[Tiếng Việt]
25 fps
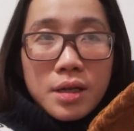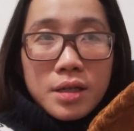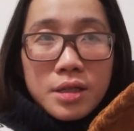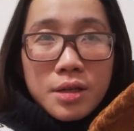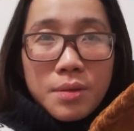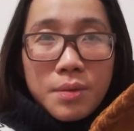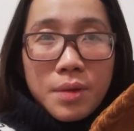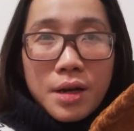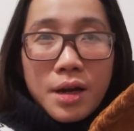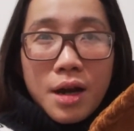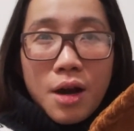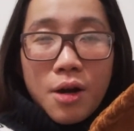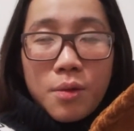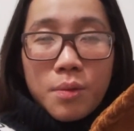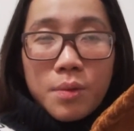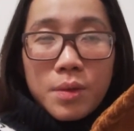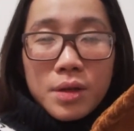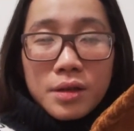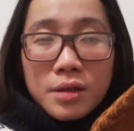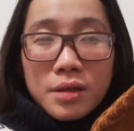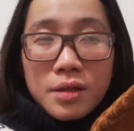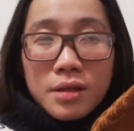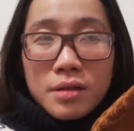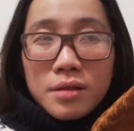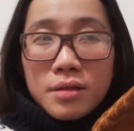trong cái đầu
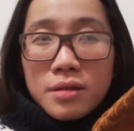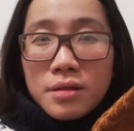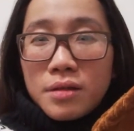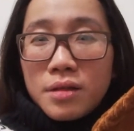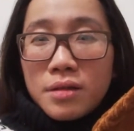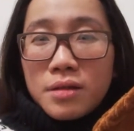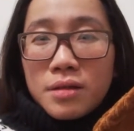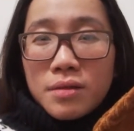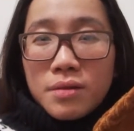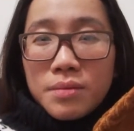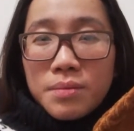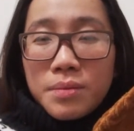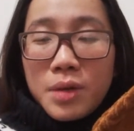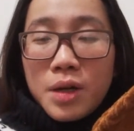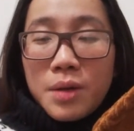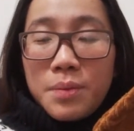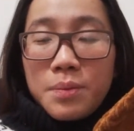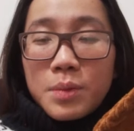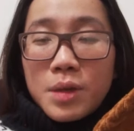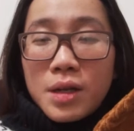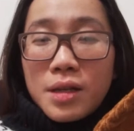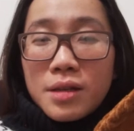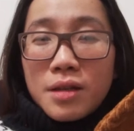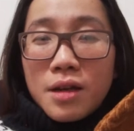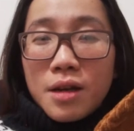mình á cái từ
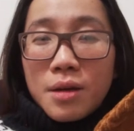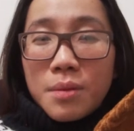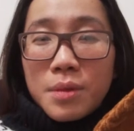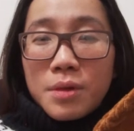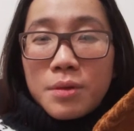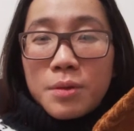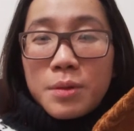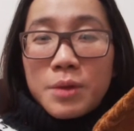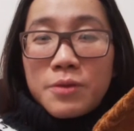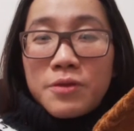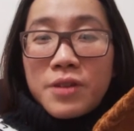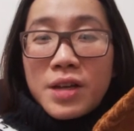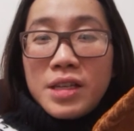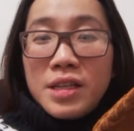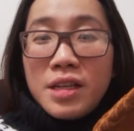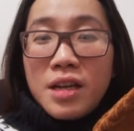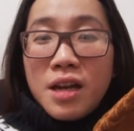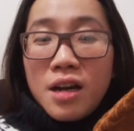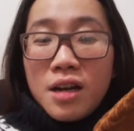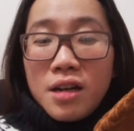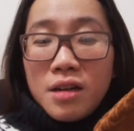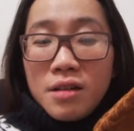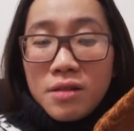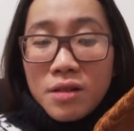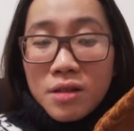lum cái từ mà mình phải
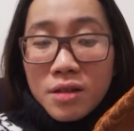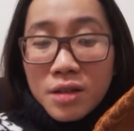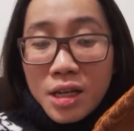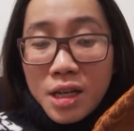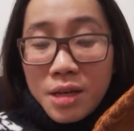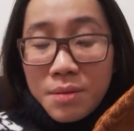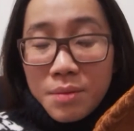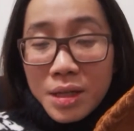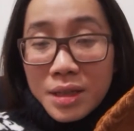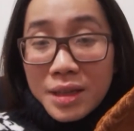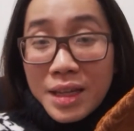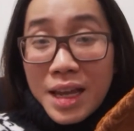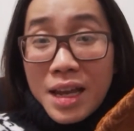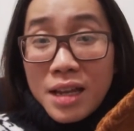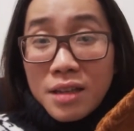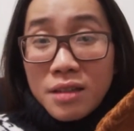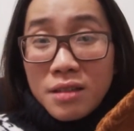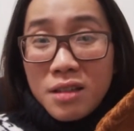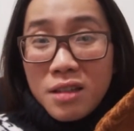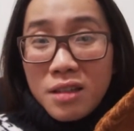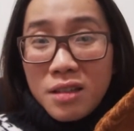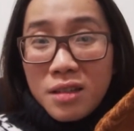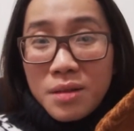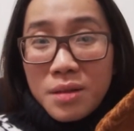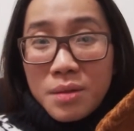nhớ rồi khi mà test
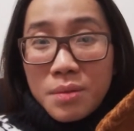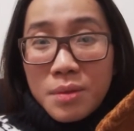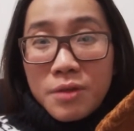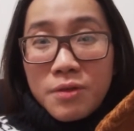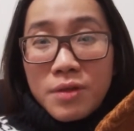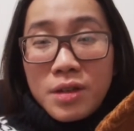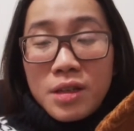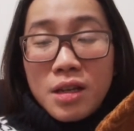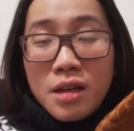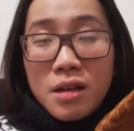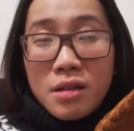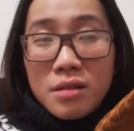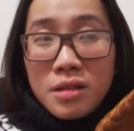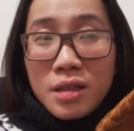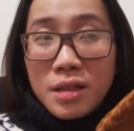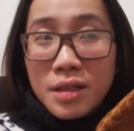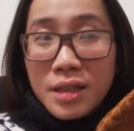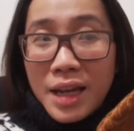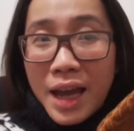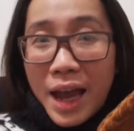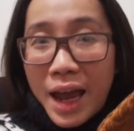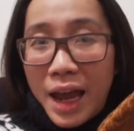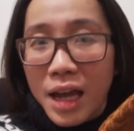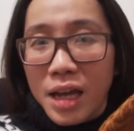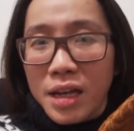á mình phải nhớ tất
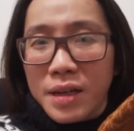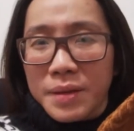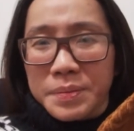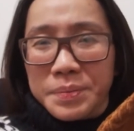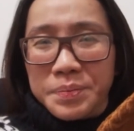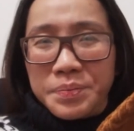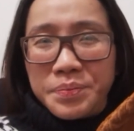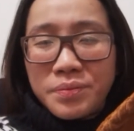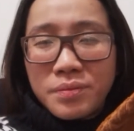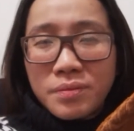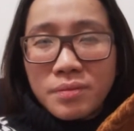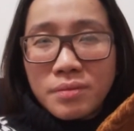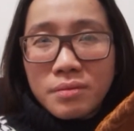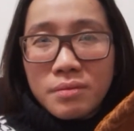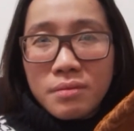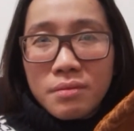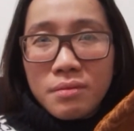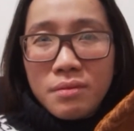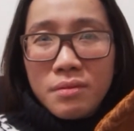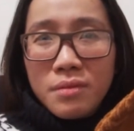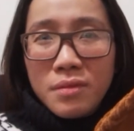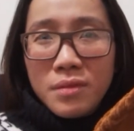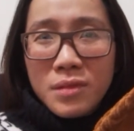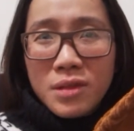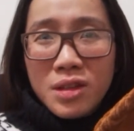cả
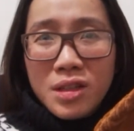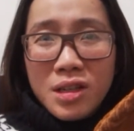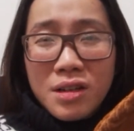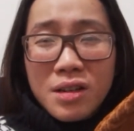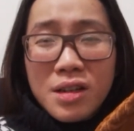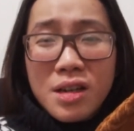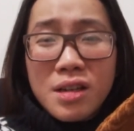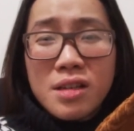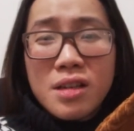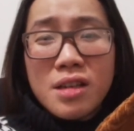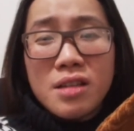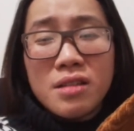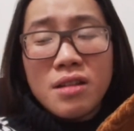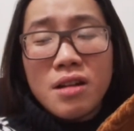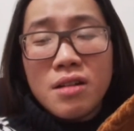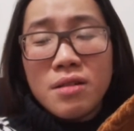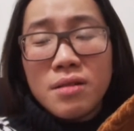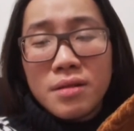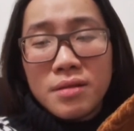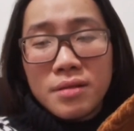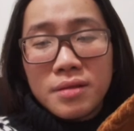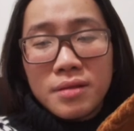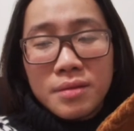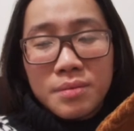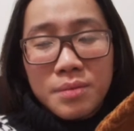những cái kiến thức
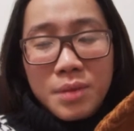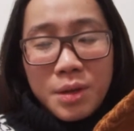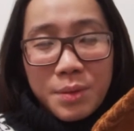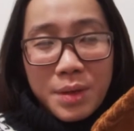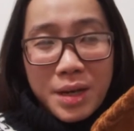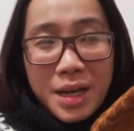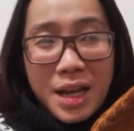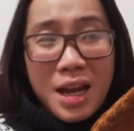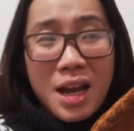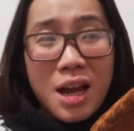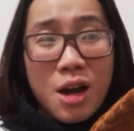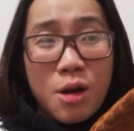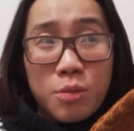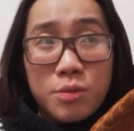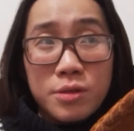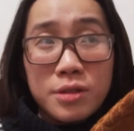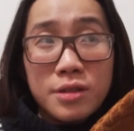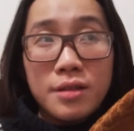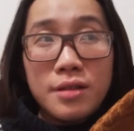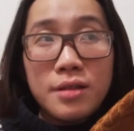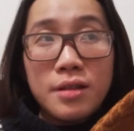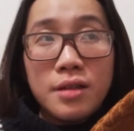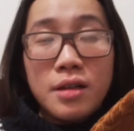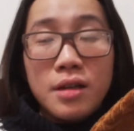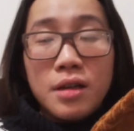mà mình đã học
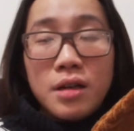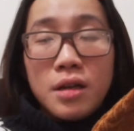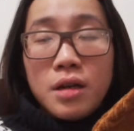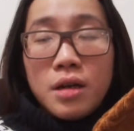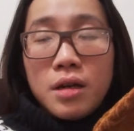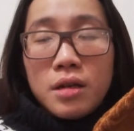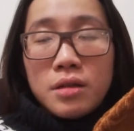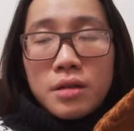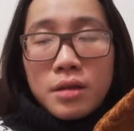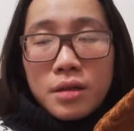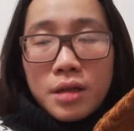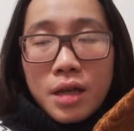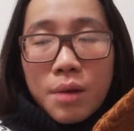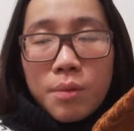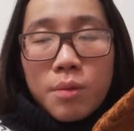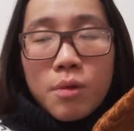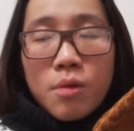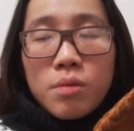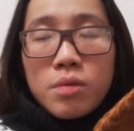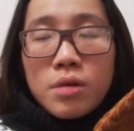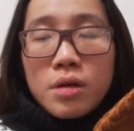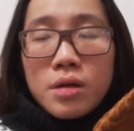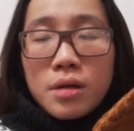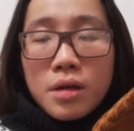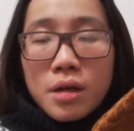nữa nên học
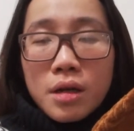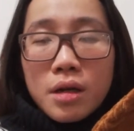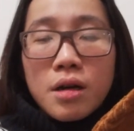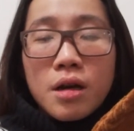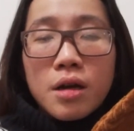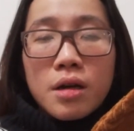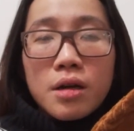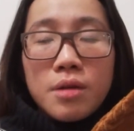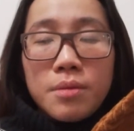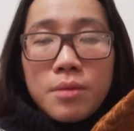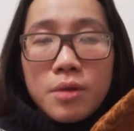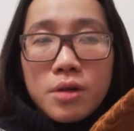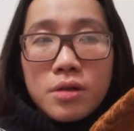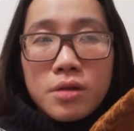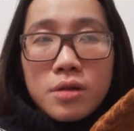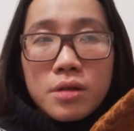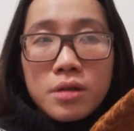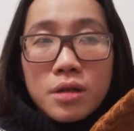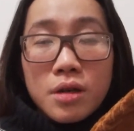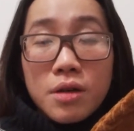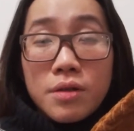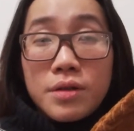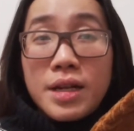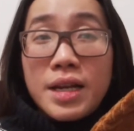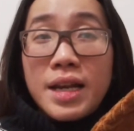cũng rất là cực á mọi người
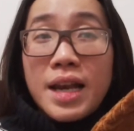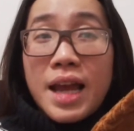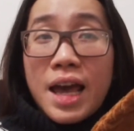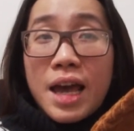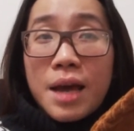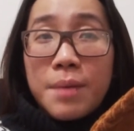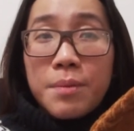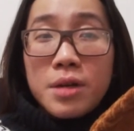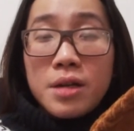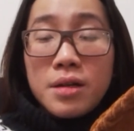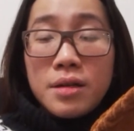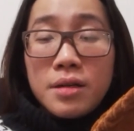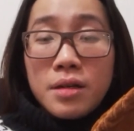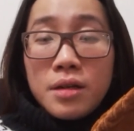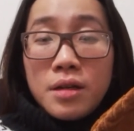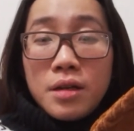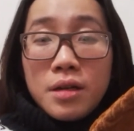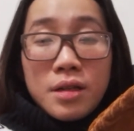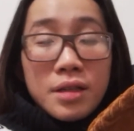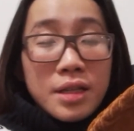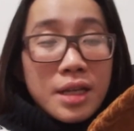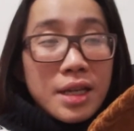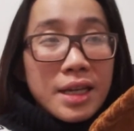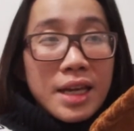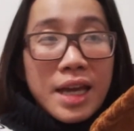còn đi làm á
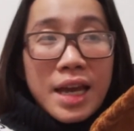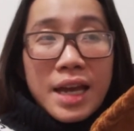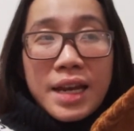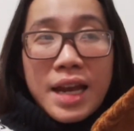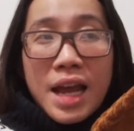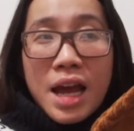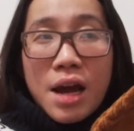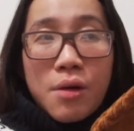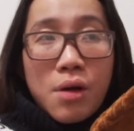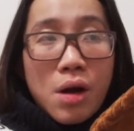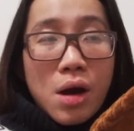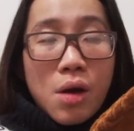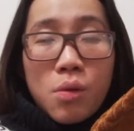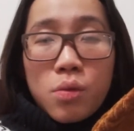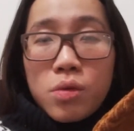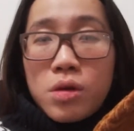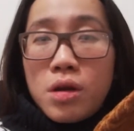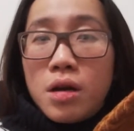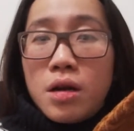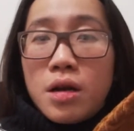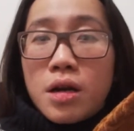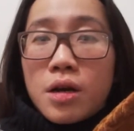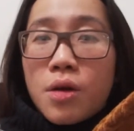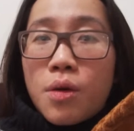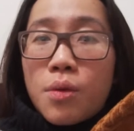thì ngày nào hầu
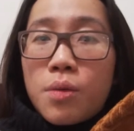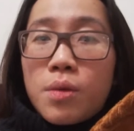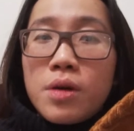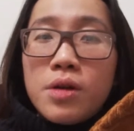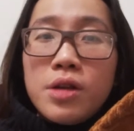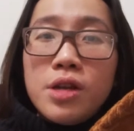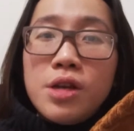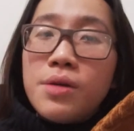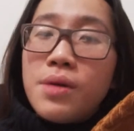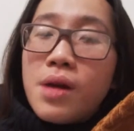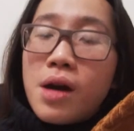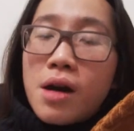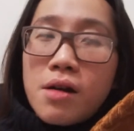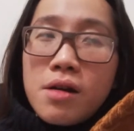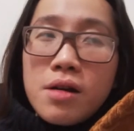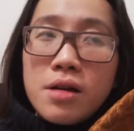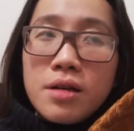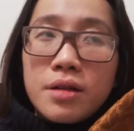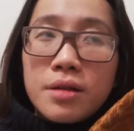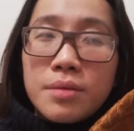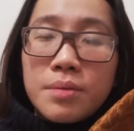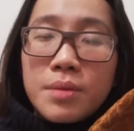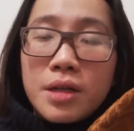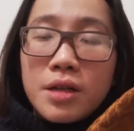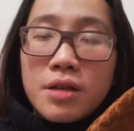như là cũng có nhiêu đó
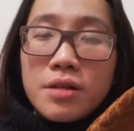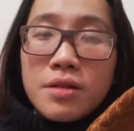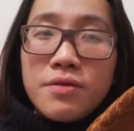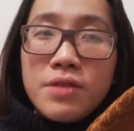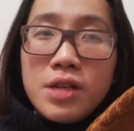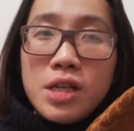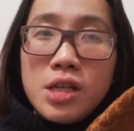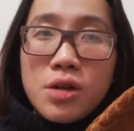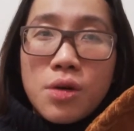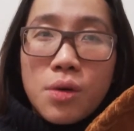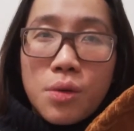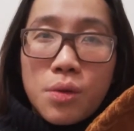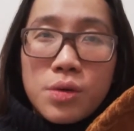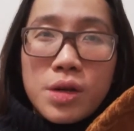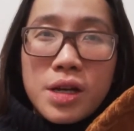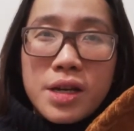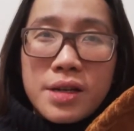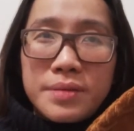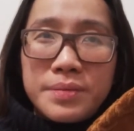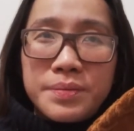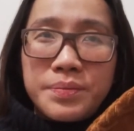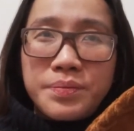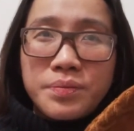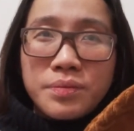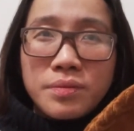mình nói ví dụ
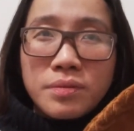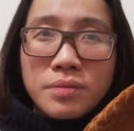nha